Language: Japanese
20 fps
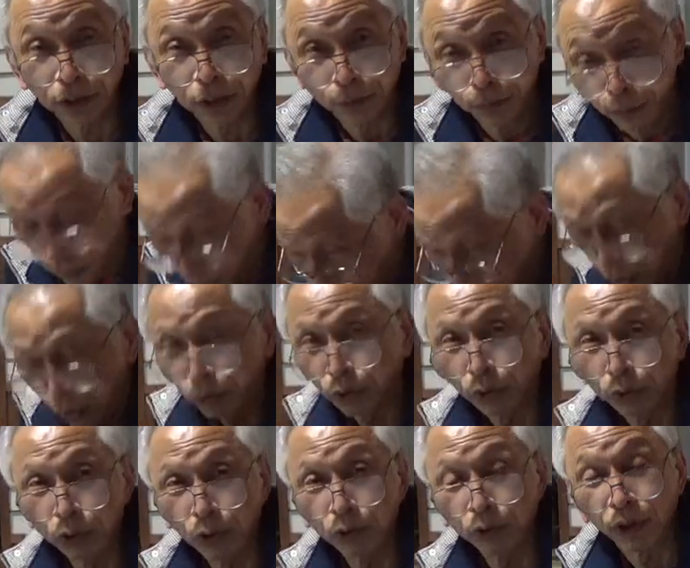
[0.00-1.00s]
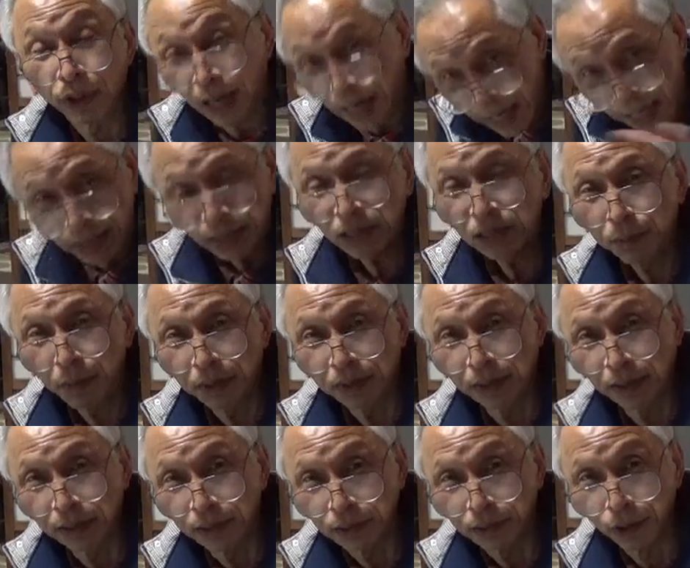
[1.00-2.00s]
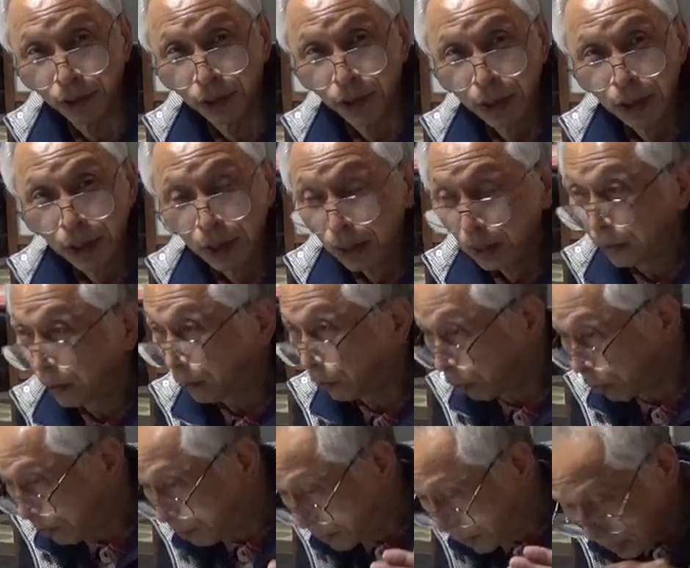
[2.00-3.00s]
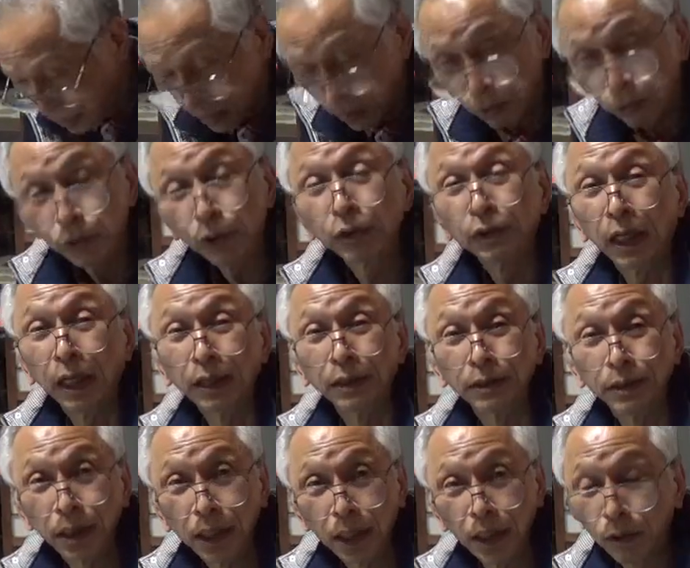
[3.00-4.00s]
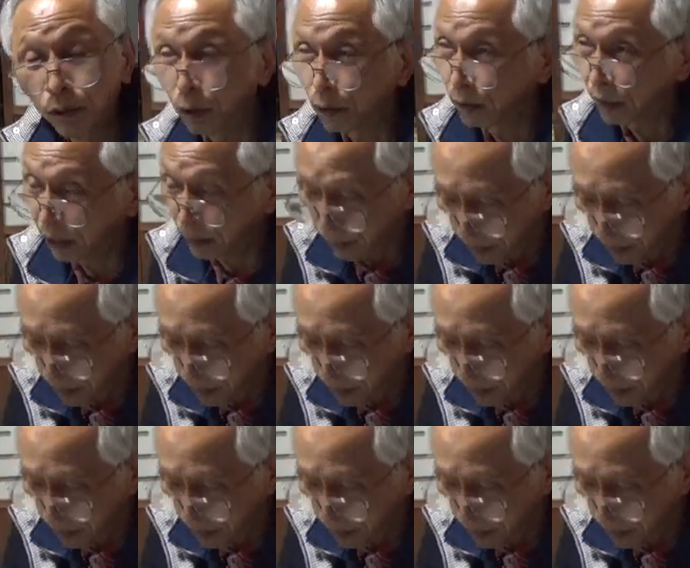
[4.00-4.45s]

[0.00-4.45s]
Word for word: すね仏教徒ということで変えてしまったんですよ。だこれ皆さんご存じないんですねこれもいか